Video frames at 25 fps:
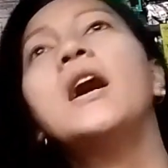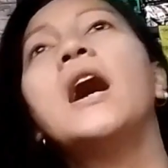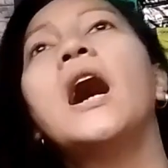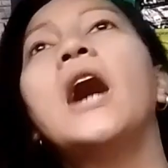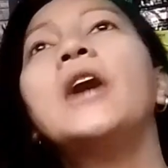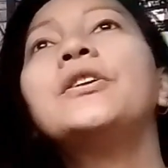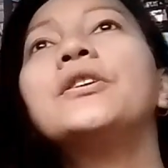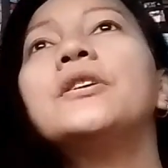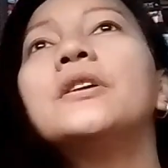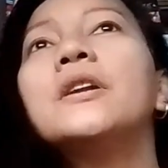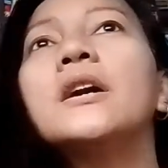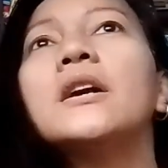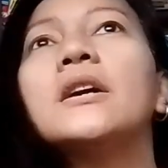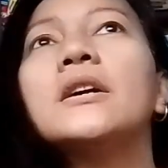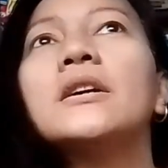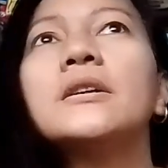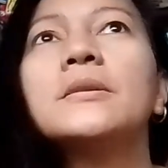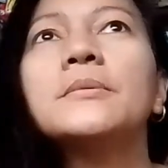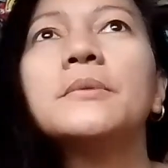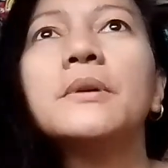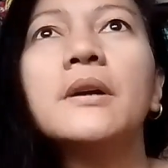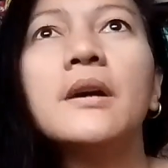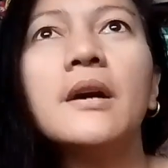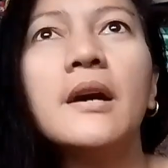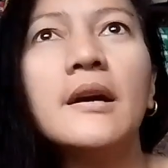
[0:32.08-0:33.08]
Ano lang
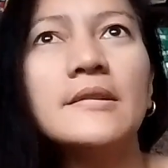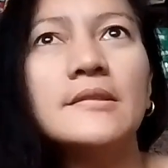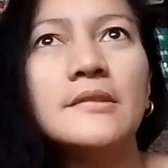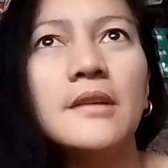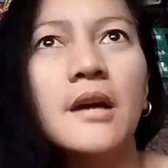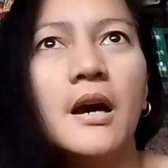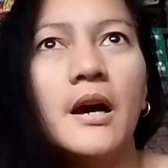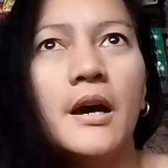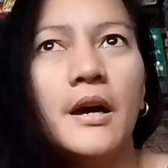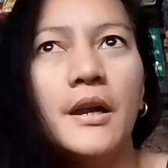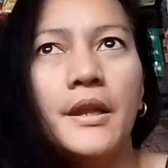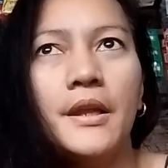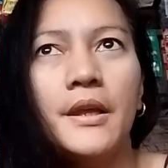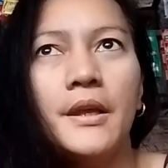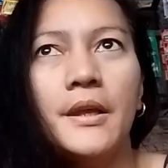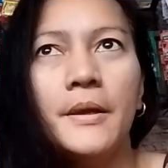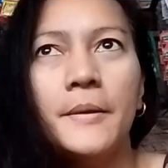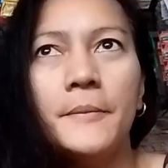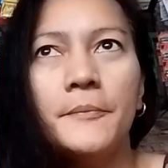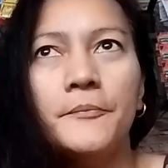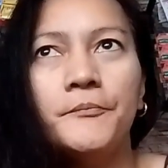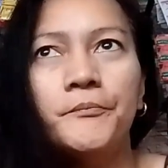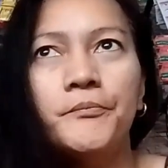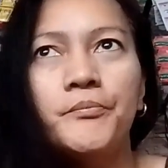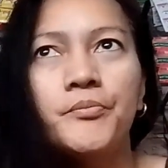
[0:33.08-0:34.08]
yung mga kasari,
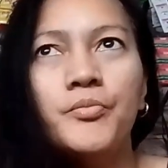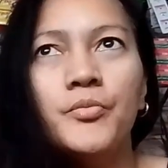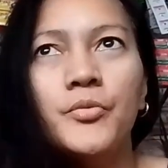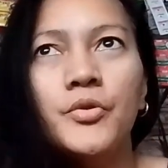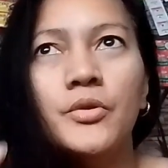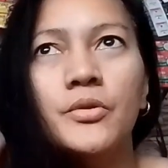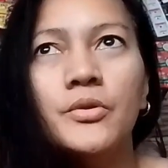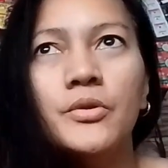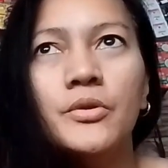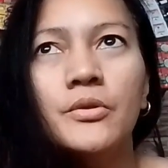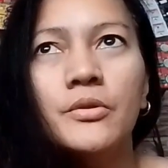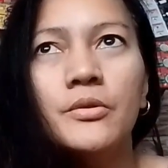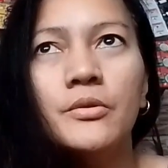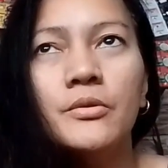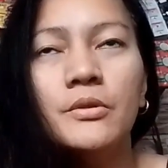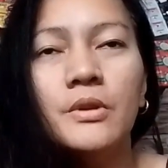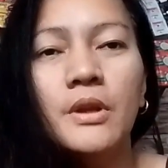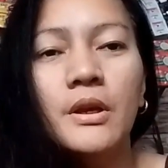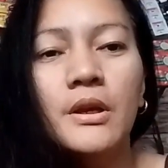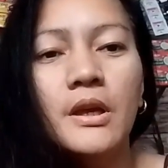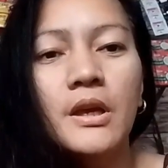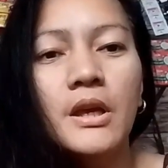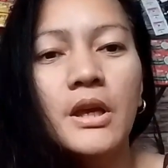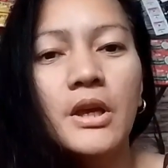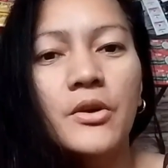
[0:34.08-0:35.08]
yung
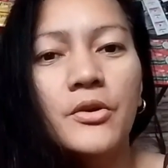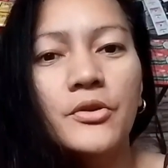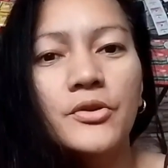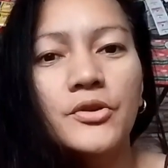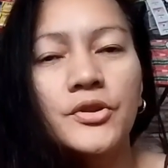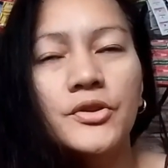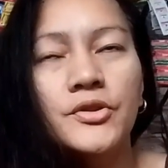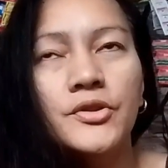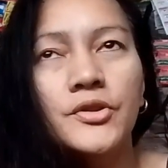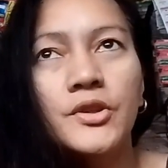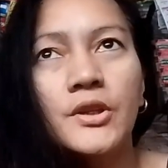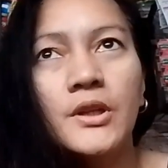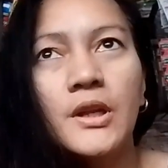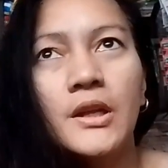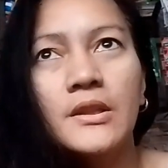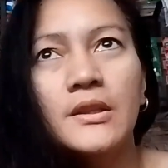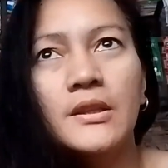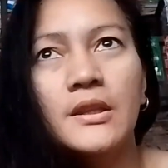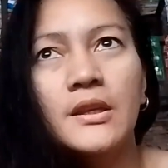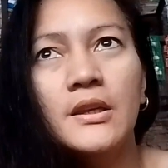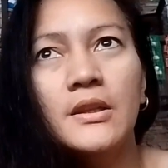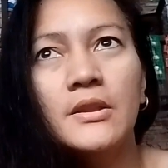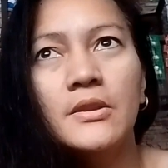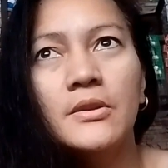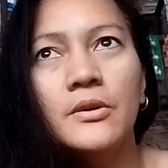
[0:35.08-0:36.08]
nag-iikot sila
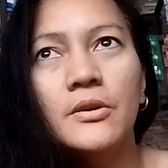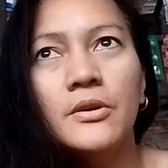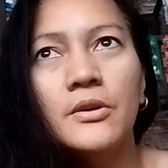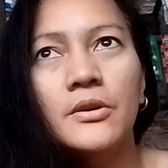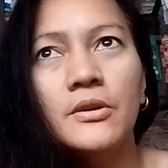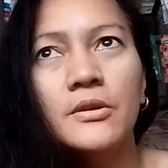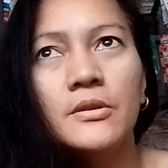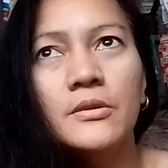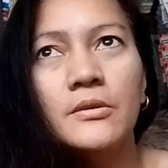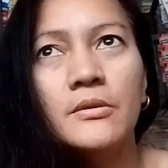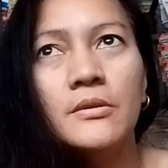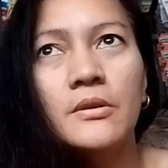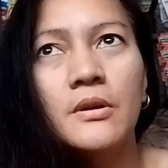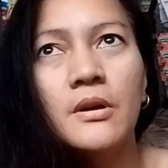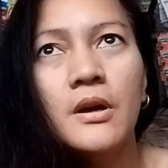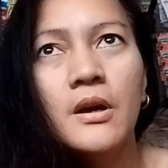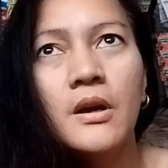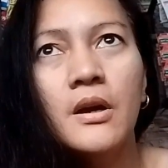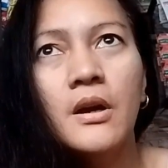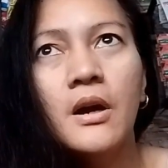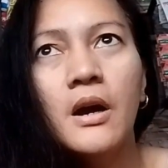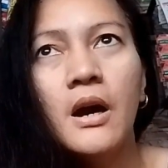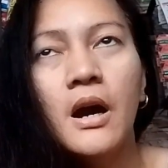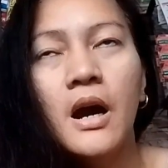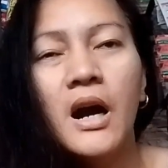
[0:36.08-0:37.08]
dito, yung,
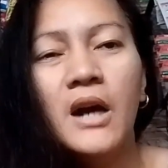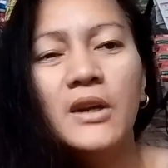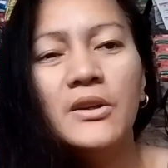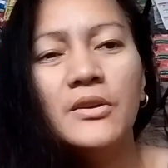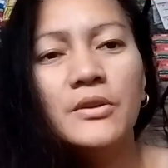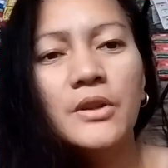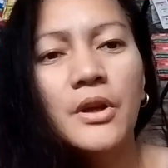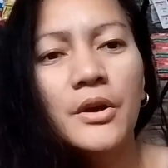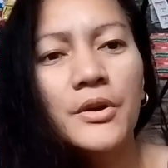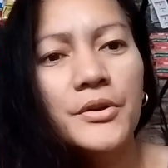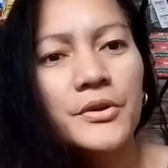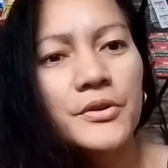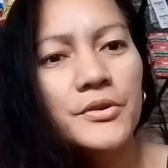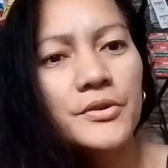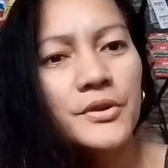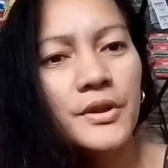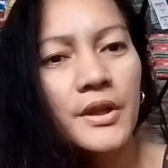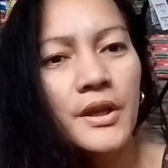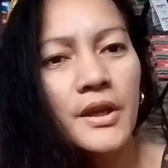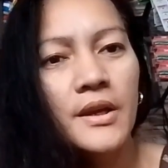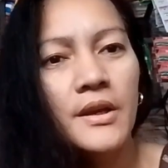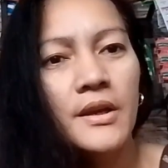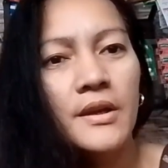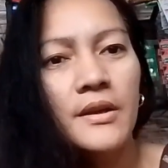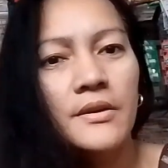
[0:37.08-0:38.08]
ano daw yun
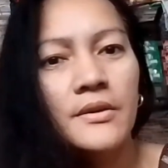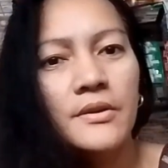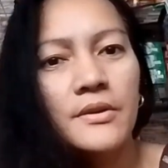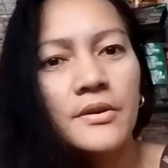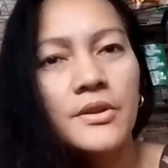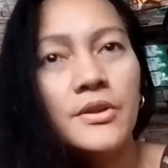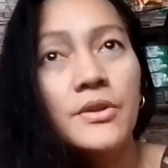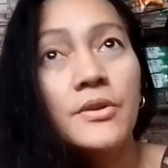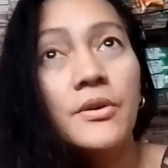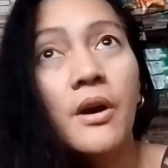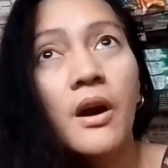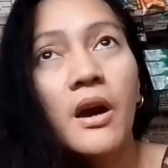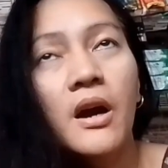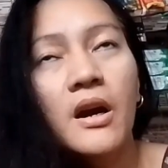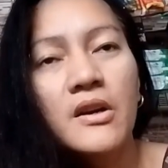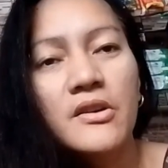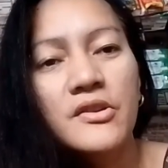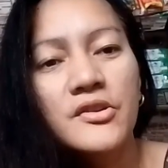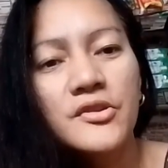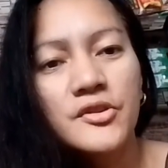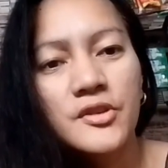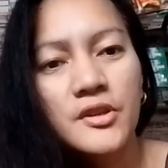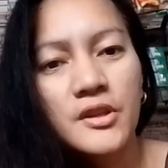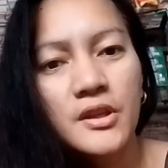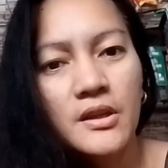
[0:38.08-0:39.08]
eh,
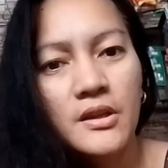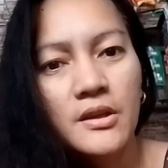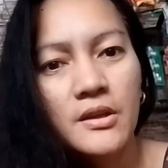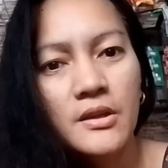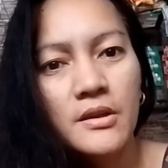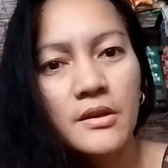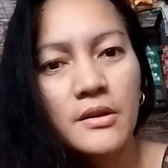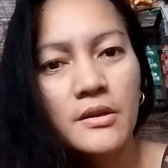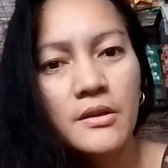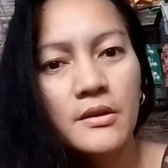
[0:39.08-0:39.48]
URC.